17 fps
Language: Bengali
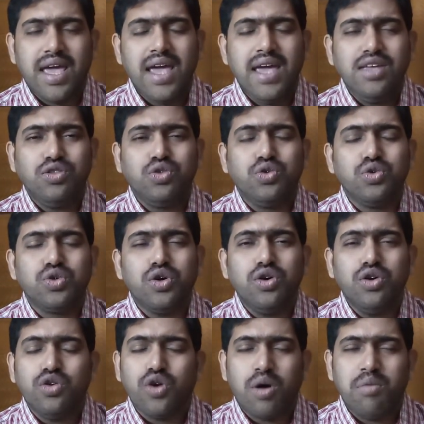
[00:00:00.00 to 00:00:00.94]
এই দুটো
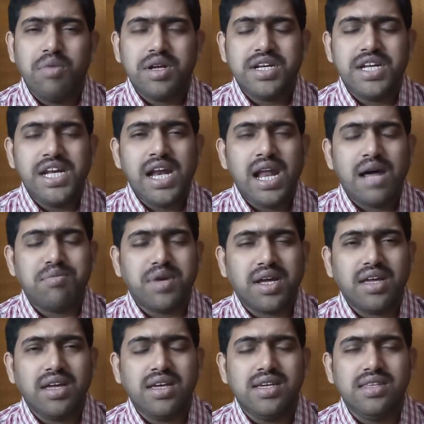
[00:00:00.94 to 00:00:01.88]
র মেটেরিয়াল
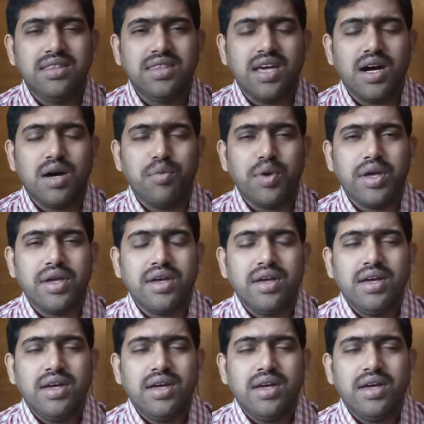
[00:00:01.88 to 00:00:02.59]
আপনাকে কিনতে হবে